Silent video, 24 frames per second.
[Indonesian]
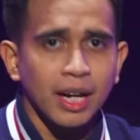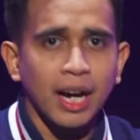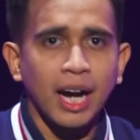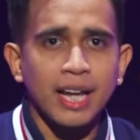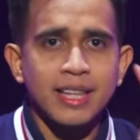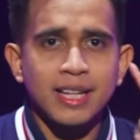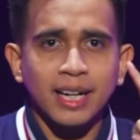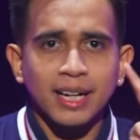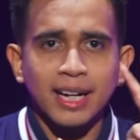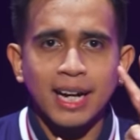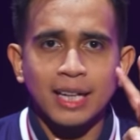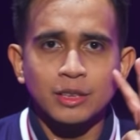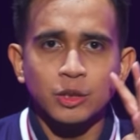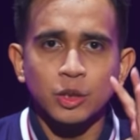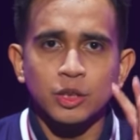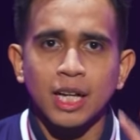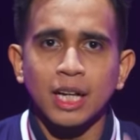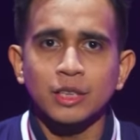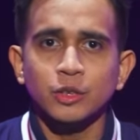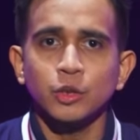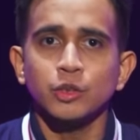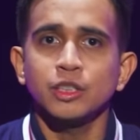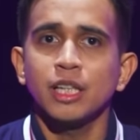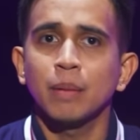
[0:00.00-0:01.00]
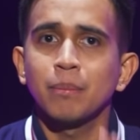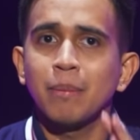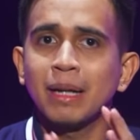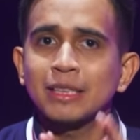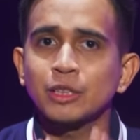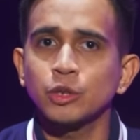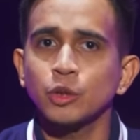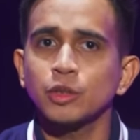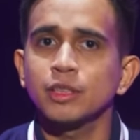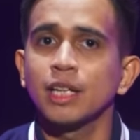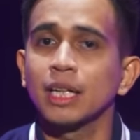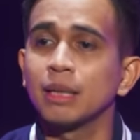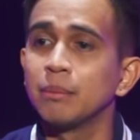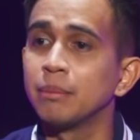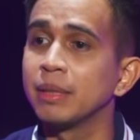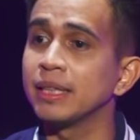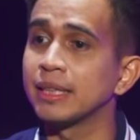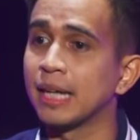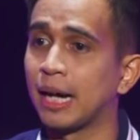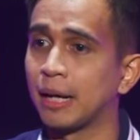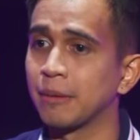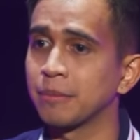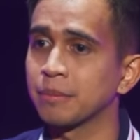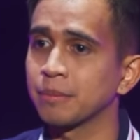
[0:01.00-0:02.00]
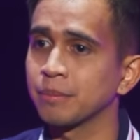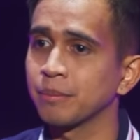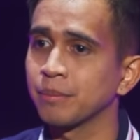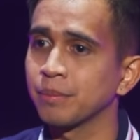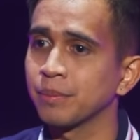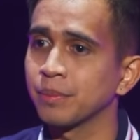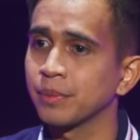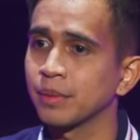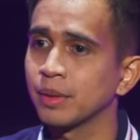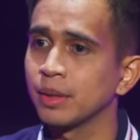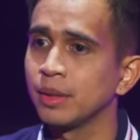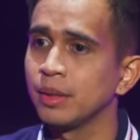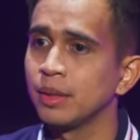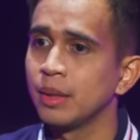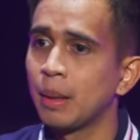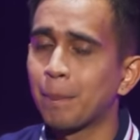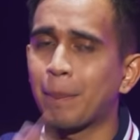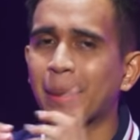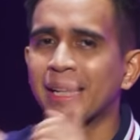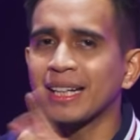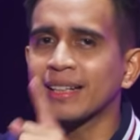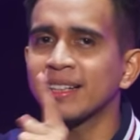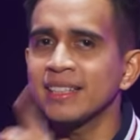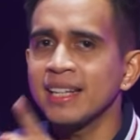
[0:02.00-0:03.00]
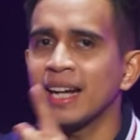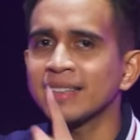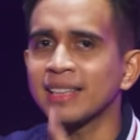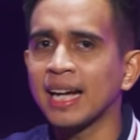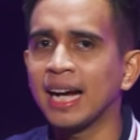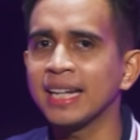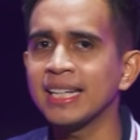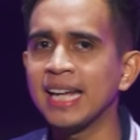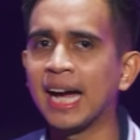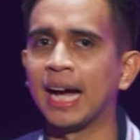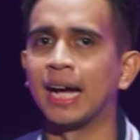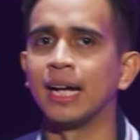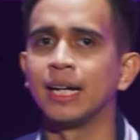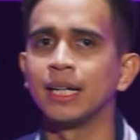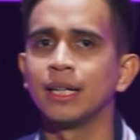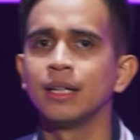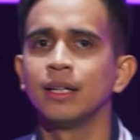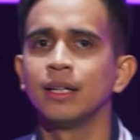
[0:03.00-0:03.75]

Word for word: hanya kasus-kasus yang masuk dalam berita. Pada kenyataannya,